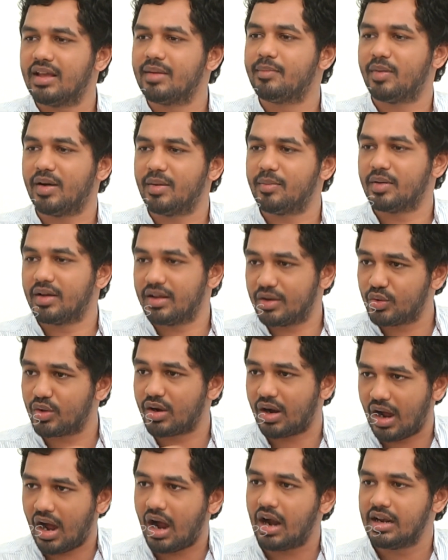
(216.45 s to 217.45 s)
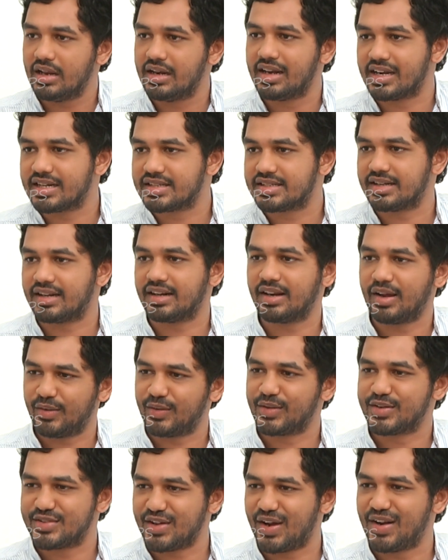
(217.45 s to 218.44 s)
இப்பாப்புங்கிறது ஒரு ஆளுன்னு நினச்சிட்டு
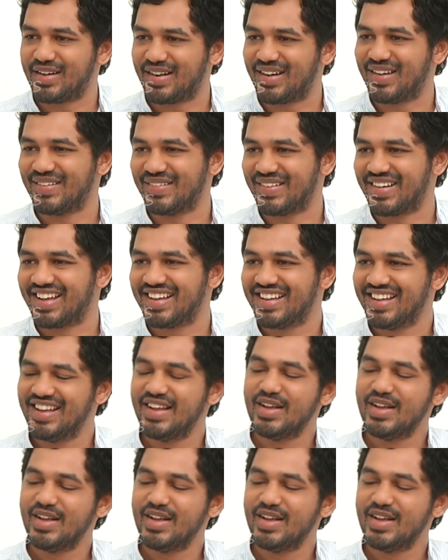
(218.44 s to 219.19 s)
இருக்காங்க ஒரு வேலை